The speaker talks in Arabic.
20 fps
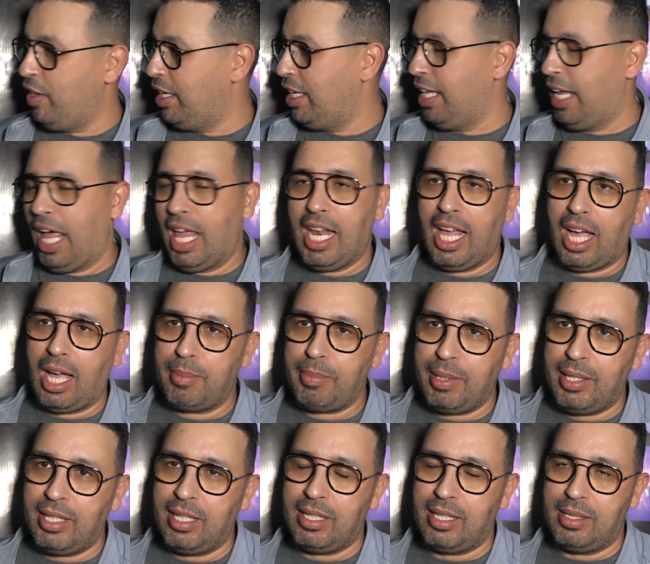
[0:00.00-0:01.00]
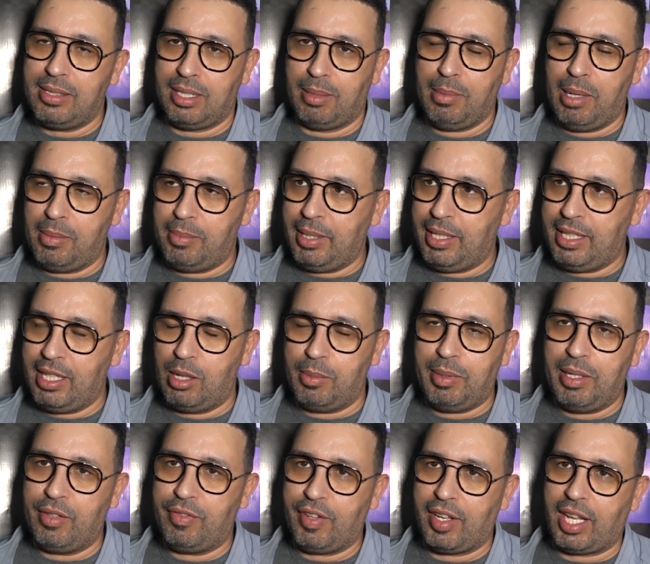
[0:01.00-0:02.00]
العلاقه بين زعما بيننا
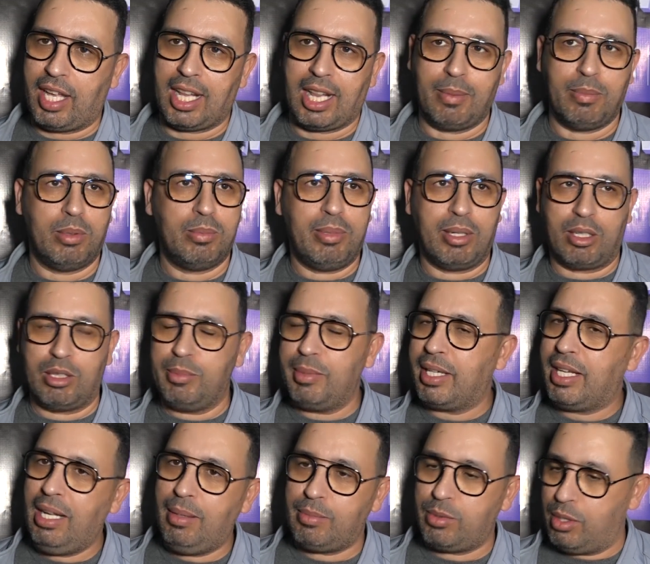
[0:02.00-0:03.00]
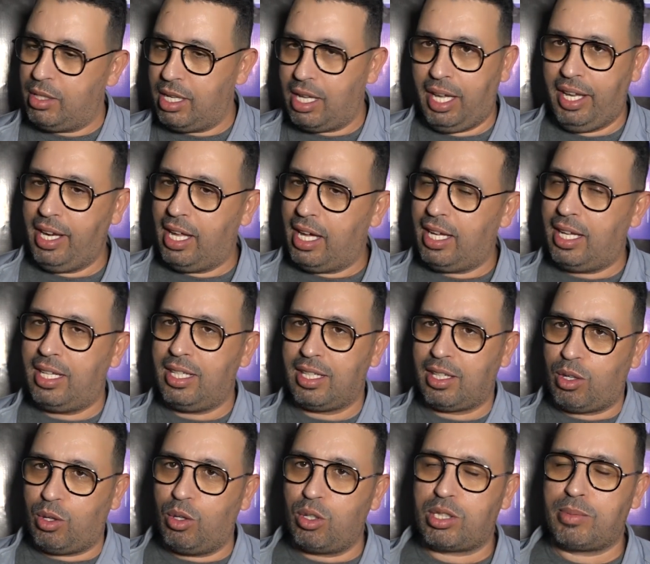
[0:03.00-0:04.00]
وبين فرقه البومبا كوميك الحمد لله حنا
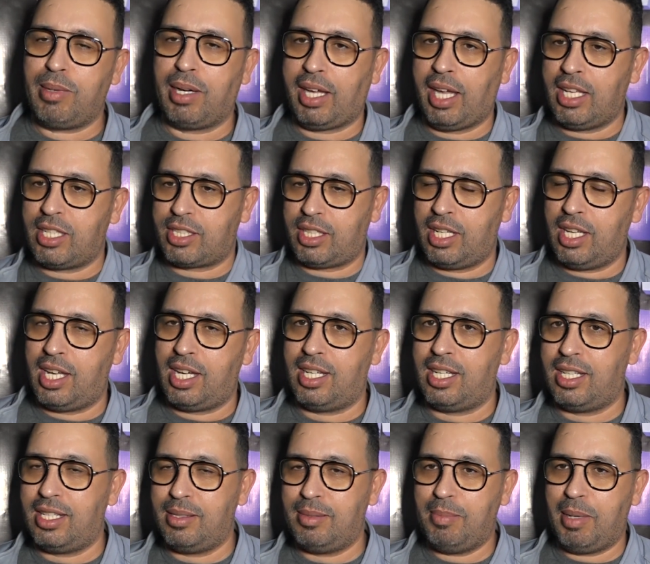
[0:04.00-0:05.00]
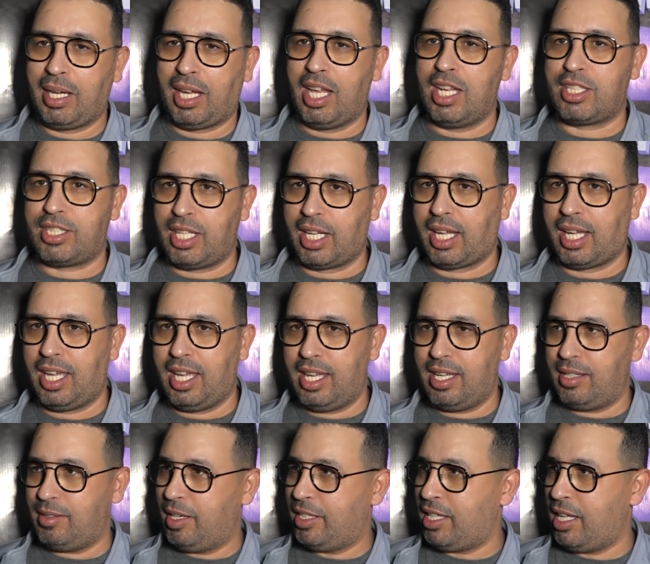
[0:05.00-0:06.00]
خوت ما كاينش هنا ما كاينش داك
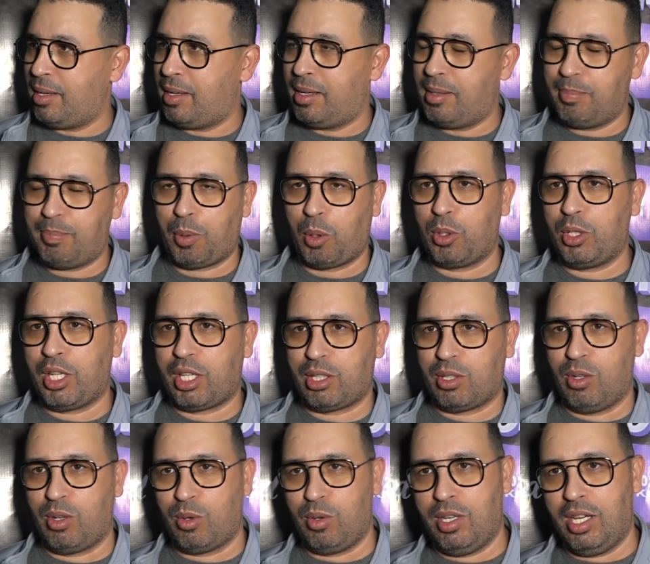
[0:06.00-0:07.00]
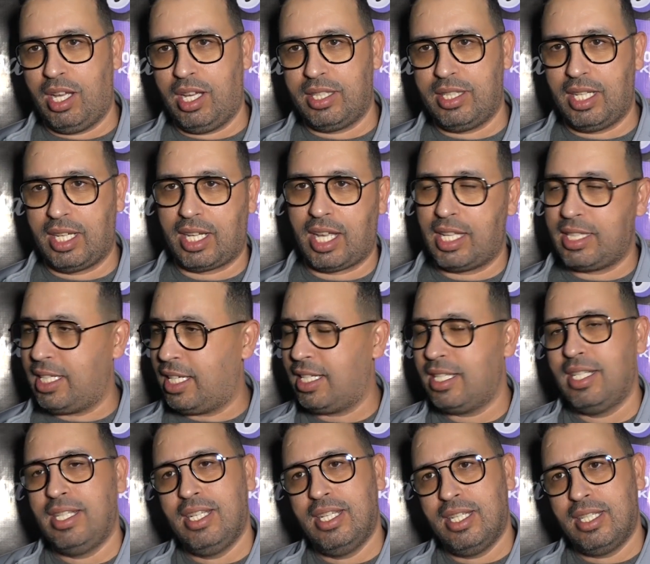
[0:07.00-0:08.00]
هذا بروديكتور ولا هذا كذا
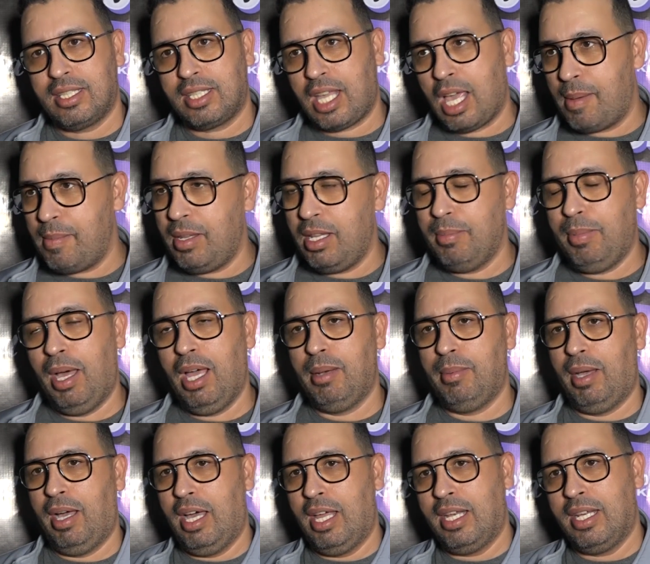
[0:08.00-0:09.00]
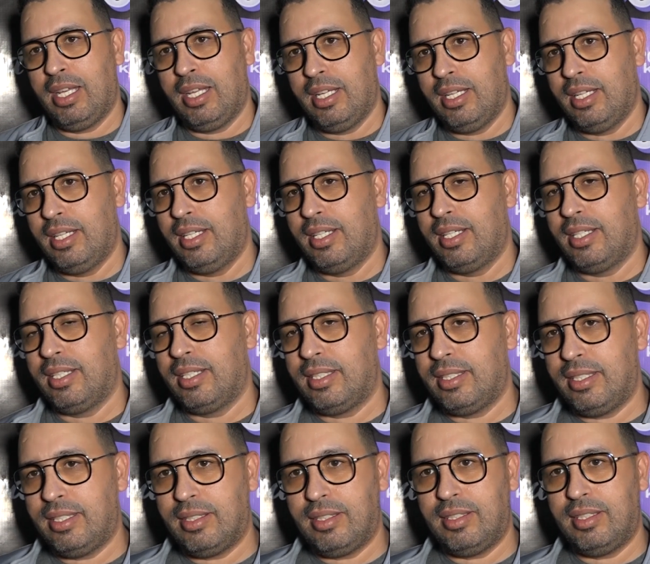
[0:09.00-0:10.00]
كاملين بحال بحال غالي